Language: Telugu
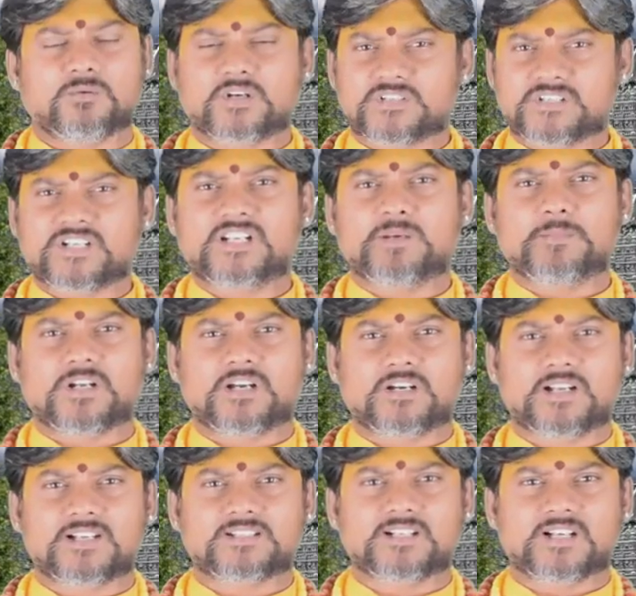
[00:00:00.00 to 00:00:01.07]
ఒక చెల్లెమ్మ
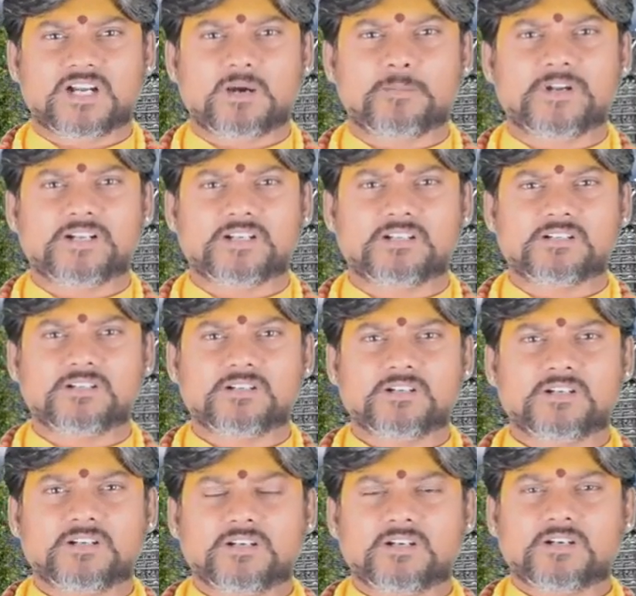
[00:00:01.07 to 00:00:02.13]
నాకు రాసిన కామెంట్
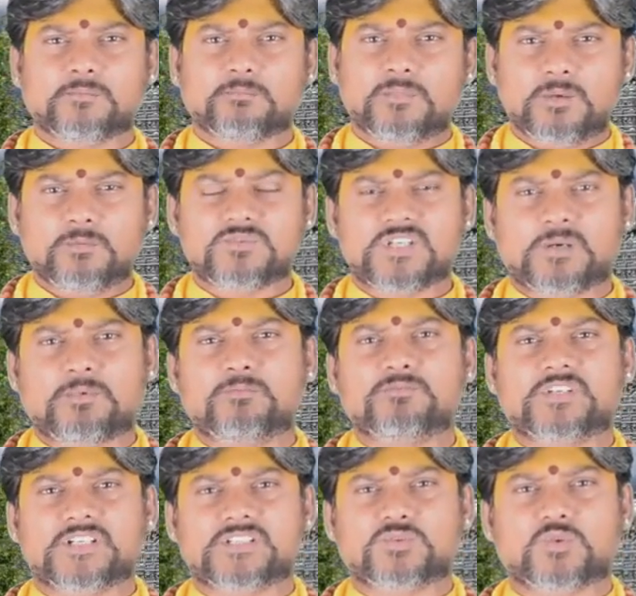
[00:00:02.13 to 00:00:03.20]
మేము జపం
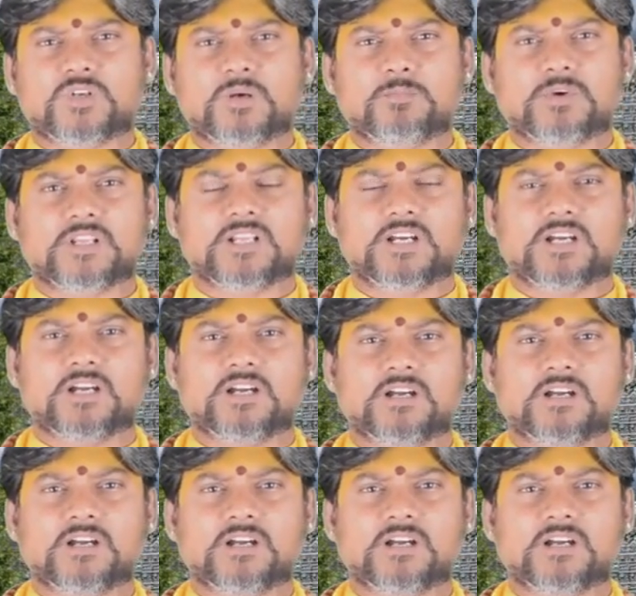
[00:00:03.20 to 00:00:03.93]
చేస్తున్నాం కదా